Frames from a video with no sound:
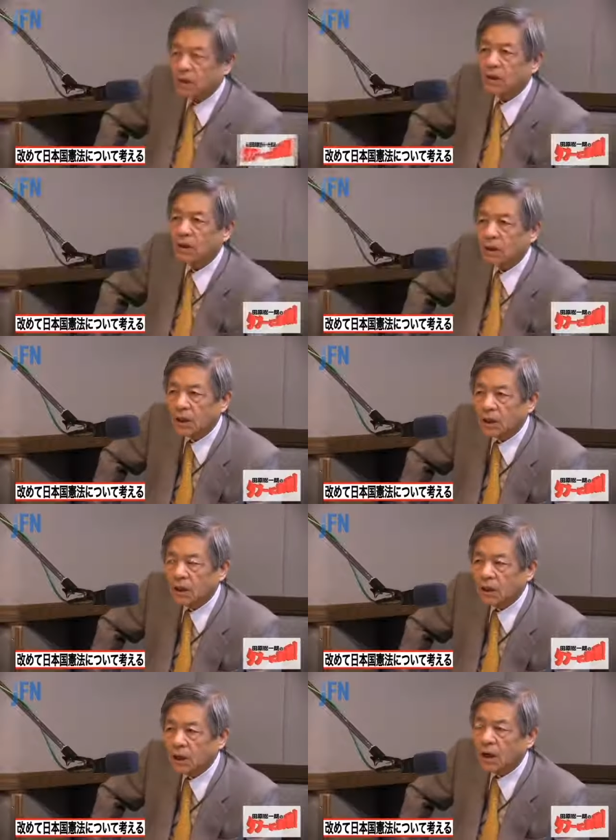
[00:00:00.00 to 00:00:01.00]
からね、
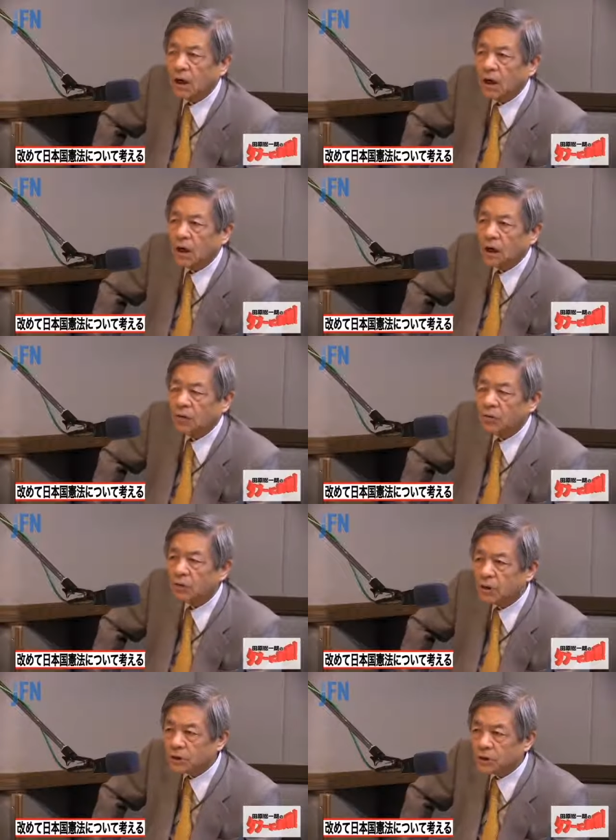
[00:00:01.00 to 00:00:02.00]
はい、あ
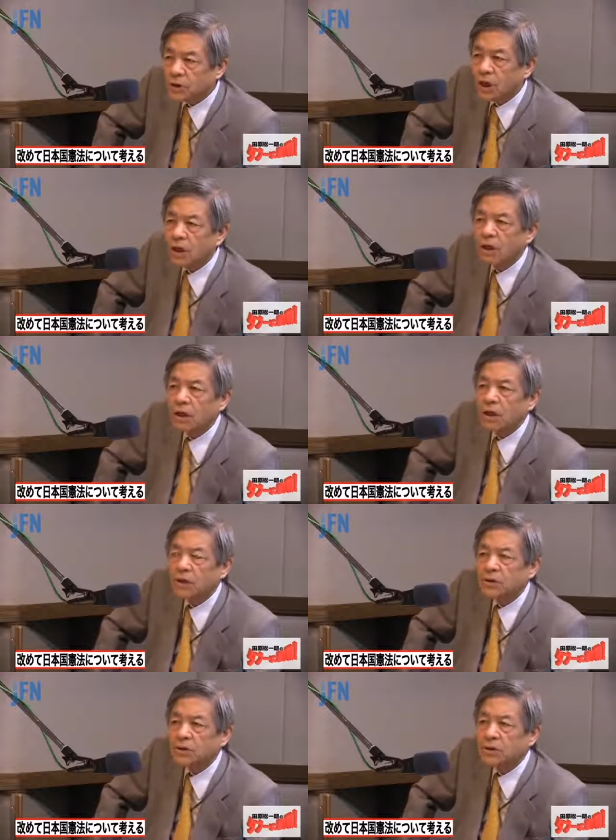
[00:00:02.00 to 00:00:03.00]
国っていうのは
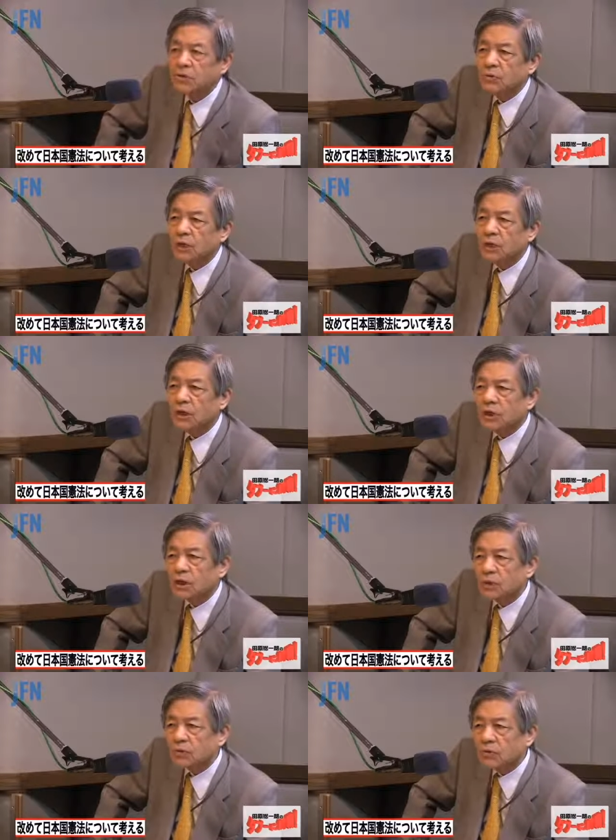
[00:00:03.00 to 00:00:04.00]
ね信用できないん
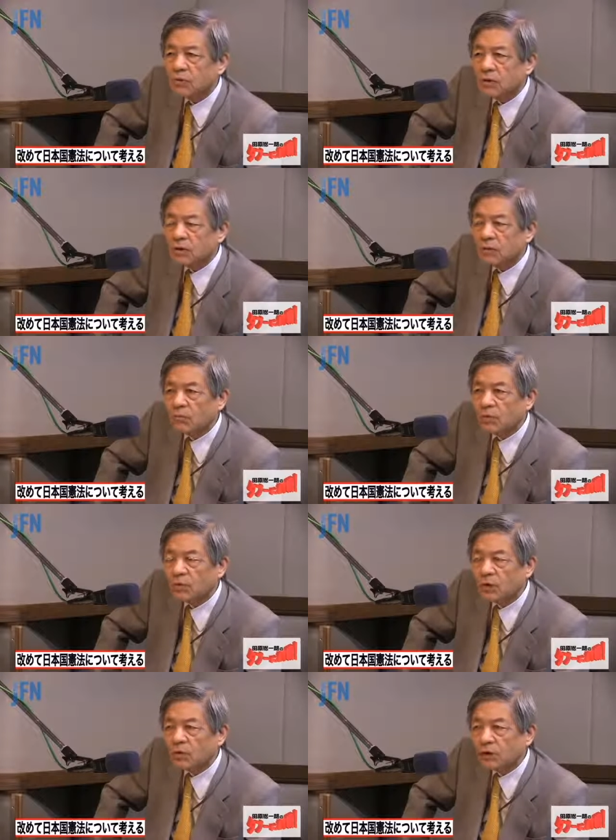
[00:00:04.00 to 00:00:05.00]
だと、
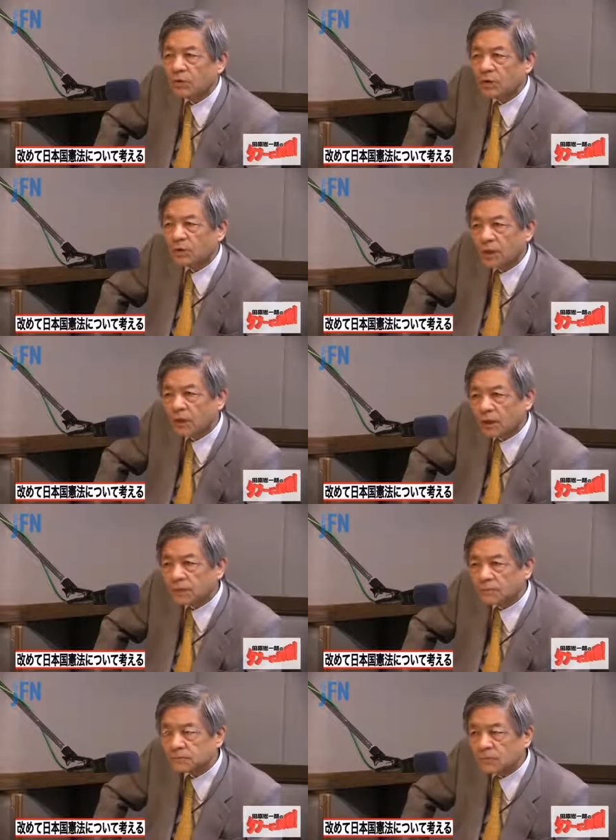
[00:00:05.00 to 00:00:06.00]
僕らを騙したんだ
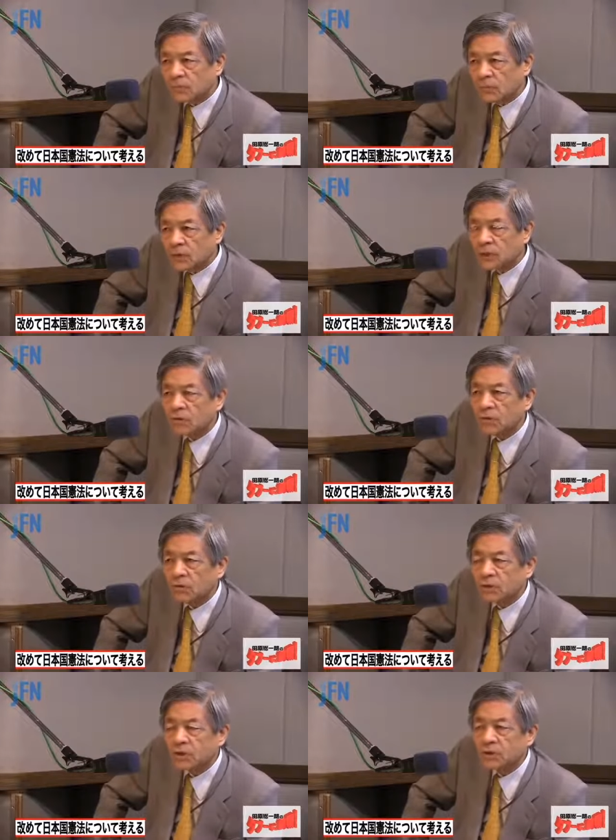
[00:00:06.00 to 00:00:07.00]
という
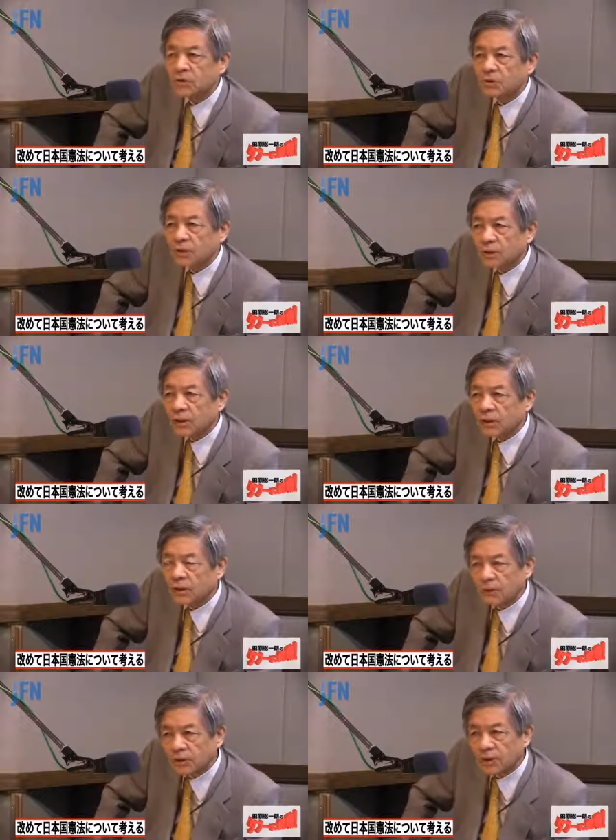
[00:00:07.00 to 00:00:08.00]
気持ちが強かった
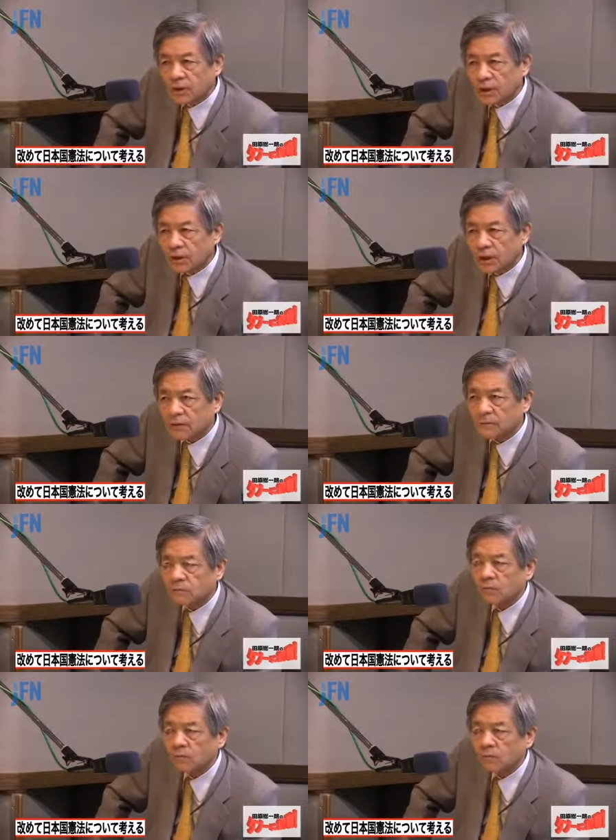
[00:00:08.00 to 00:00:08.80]
騙されたんだと。